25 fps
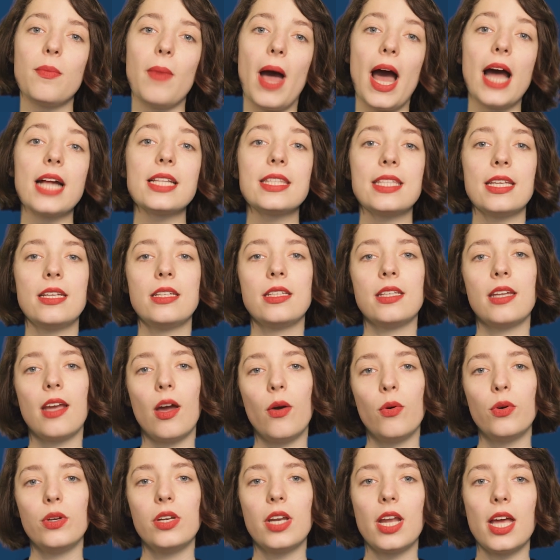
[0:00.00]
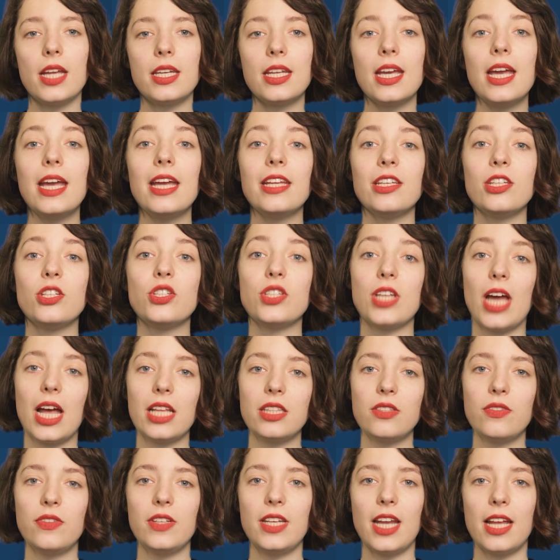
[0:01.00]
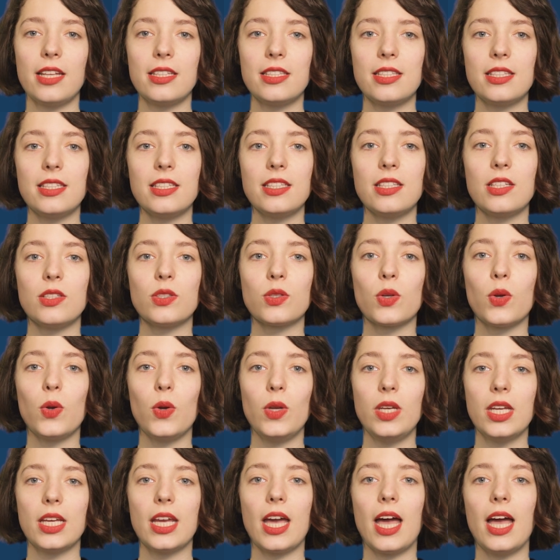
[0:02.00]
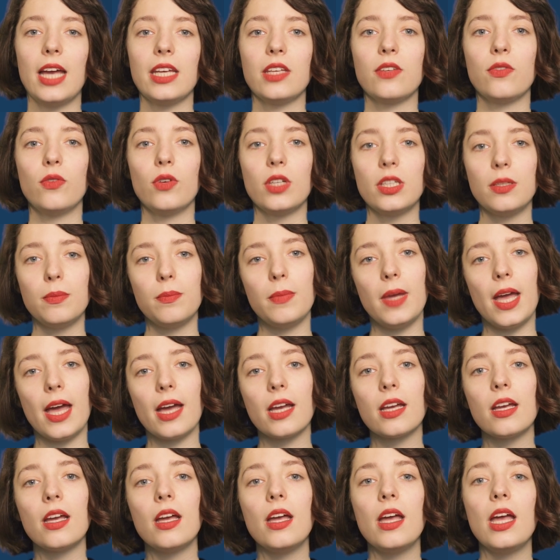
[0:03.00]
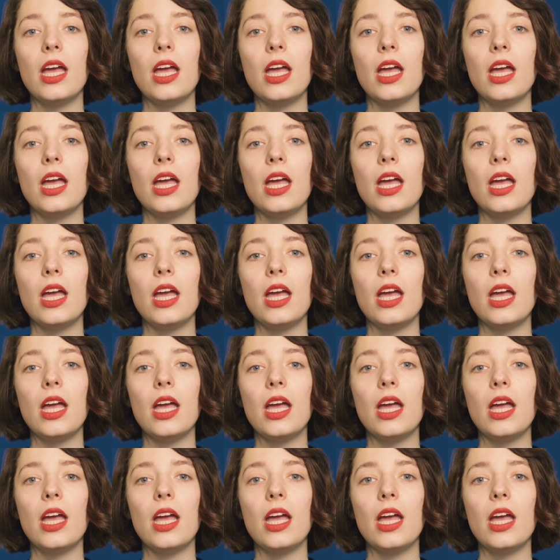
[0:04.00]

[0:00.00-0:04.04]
im 18. Jahrhundert die Staatsfinanzen des Königreich Württemberg